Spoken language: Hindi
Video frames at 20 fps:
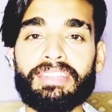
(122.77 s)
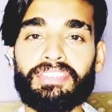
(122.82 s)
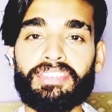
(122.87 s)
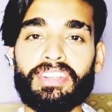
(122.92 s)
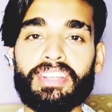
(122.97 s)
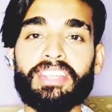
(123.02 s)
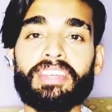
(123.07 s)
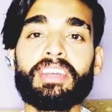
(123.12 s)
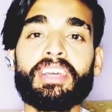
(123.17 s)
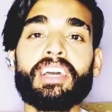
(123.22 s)

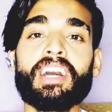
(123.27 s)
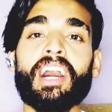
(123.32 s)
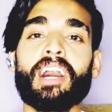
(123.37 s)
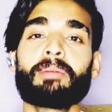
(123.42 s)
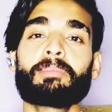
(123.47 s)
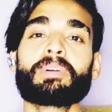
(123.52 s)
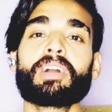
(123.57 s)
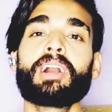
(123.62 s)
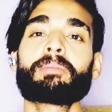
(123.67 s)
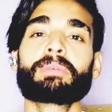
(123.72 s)
इजीली
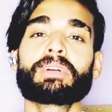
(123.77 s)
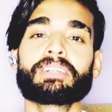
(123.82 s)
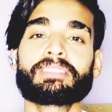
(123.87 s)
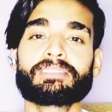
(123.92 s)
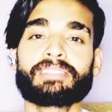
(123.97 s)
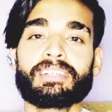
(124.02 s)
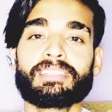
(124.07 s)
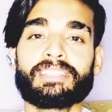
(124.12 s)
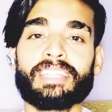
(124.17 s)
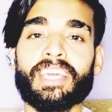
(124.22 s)
हम काम कर
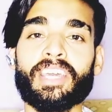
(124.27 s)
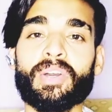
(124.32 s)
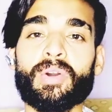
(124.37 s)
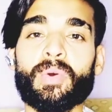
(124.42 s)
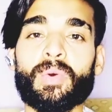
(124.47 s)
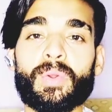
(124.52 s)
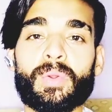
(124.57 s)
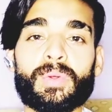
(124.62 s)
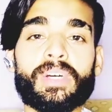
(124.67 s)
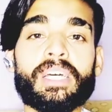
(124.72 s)
सकते हैं
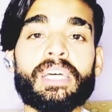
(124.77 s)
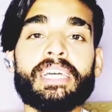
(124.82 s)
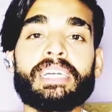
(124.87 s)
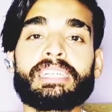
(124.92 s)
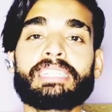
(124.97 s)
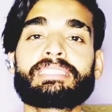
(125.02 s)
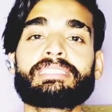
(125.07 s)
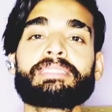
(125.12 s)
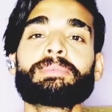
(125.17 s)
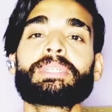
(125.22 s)
और
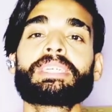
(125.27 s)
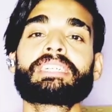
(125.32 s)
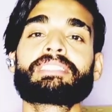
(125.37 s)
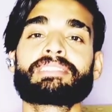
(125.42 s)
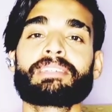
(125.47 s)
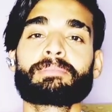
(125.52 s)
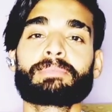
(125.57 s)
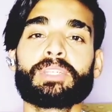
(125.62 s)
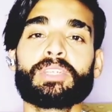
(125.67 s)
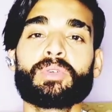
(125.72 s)
किसी भी
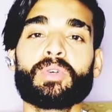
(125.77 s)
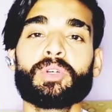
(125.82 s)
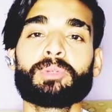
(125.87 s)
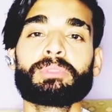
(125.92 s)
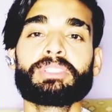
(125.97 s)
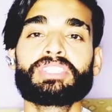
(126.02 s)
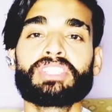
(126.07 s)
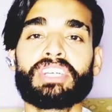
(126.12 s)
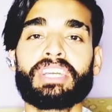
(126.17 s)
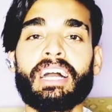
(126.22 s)
किस्म की कोई
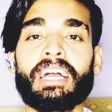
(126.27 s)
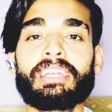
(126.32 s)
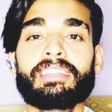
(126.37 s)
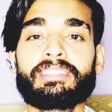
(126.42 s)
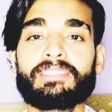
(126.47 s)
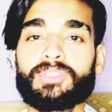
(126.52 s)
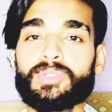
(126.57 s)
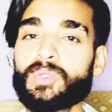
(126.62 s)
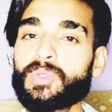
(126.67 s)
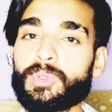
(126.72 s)
भी
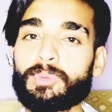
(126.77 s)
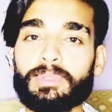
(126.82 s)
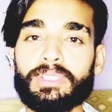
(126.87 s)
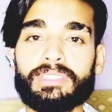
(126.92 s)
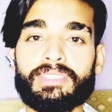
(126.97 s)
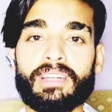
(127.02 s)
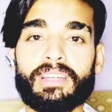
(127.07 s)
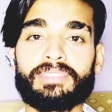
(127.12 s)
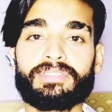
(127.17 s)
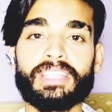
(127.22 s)
शिकायत यूट्यूब की
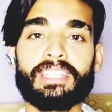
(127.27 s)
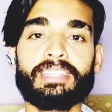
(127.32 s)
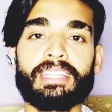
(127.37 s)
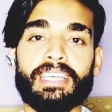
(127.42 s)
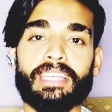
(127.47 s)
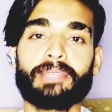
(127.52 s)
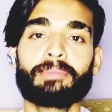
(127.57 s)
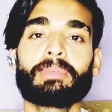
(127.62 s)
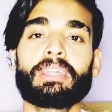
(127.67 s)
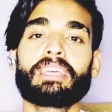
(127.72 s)
तरफ से
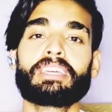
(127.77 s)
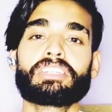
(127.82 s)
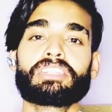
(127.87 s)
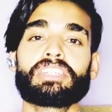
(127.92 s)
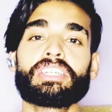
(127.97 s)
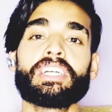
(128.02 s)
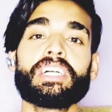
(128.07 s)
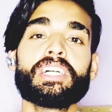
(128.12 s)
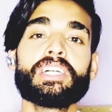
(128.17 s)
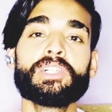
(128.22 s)
नहीं
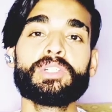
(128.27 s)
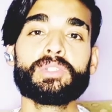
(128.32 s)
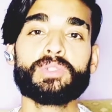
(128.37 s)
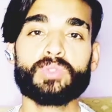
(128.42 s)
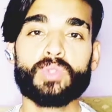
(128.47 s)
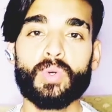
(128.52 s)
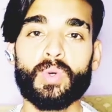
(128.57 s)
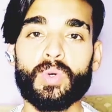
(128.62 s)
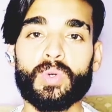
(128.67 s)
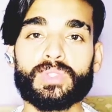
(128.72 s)
मिलेगी
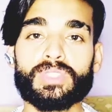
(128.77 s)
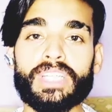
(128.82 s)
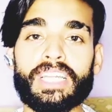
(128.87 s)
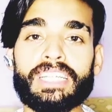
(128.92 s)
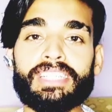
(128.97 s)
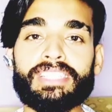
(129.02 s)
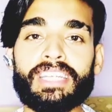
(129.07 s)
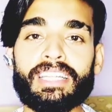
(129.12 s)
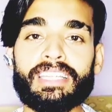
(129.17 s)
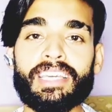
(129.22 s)
तो
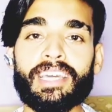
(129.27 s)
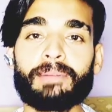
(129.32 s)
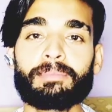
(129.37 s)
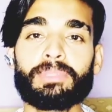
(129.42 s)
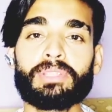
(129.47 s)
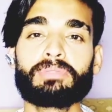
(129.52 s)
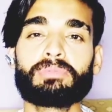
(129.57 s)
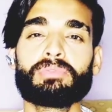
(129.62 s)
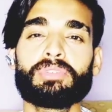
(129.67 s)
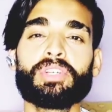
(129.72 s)
चले चलते हैं
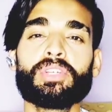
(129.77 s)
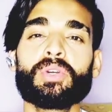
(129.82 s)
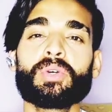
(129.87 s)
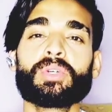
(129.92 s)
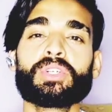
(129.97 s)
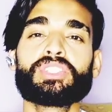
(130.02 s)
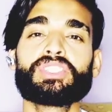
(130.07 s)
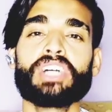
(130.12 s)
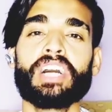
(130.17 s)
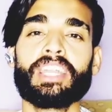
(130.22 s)
अपनी वीडियो
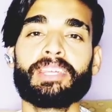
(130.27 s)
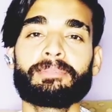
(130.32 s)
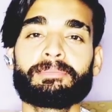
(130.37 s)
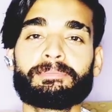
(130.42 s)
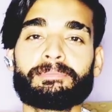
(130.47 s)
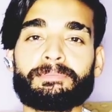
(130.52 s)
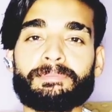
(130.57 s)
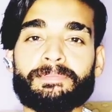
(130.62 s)
की जानब